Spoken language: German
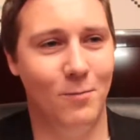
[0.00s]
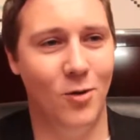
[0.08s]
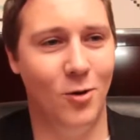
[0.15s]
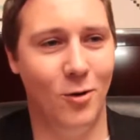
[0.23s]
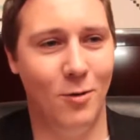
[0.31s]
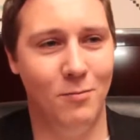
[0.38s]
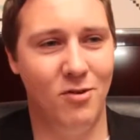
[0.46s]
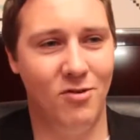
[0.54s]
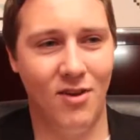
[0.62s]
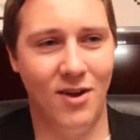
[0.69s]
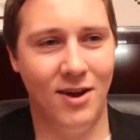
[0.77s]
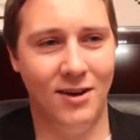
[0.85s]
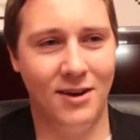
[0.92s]
Ähm,
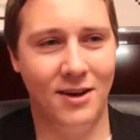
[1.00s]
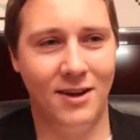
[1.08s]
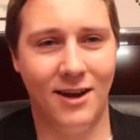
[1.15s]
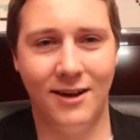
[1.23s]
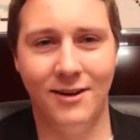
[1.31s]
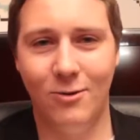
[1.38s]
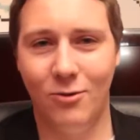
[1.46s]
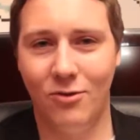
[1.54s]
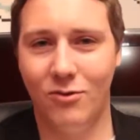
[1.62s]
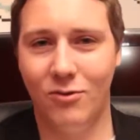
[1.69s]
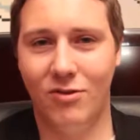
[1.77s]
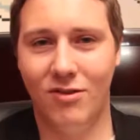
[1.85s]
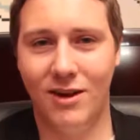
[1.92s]
bisher hatte ich keine
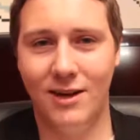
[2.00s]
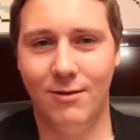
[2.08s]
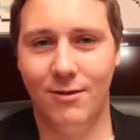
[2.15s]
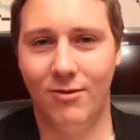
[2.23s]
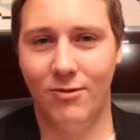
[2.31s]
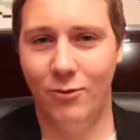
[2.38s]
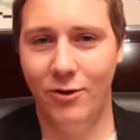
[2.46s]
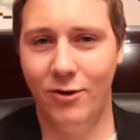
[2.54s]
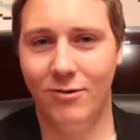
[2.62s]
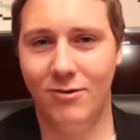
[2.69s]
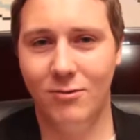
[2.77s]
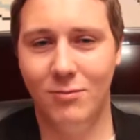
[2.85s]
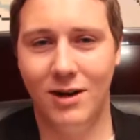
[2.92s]
Lust und Zeit, da was Neues
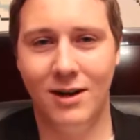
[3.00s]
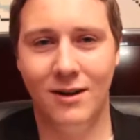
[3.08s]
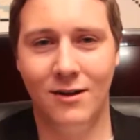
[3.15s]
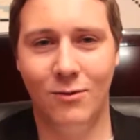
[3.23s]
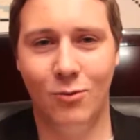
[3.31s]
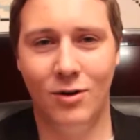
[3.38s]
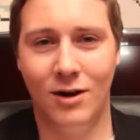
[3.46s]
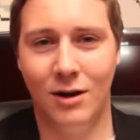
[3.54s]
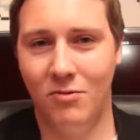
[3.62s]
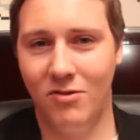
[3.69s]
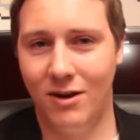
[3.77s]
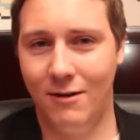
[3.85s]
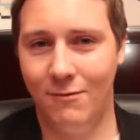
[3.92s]
zu machen oder habe
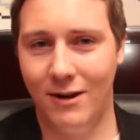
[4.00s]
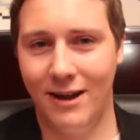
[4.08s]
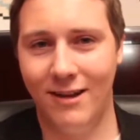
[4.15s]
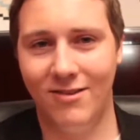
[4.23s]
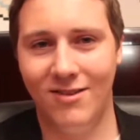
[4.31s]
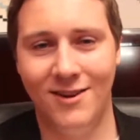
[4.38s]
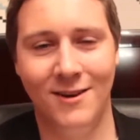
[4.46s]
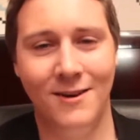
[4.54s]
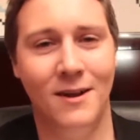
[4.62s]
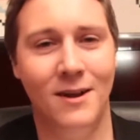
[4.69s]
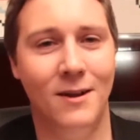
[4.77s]
es halt vergessen.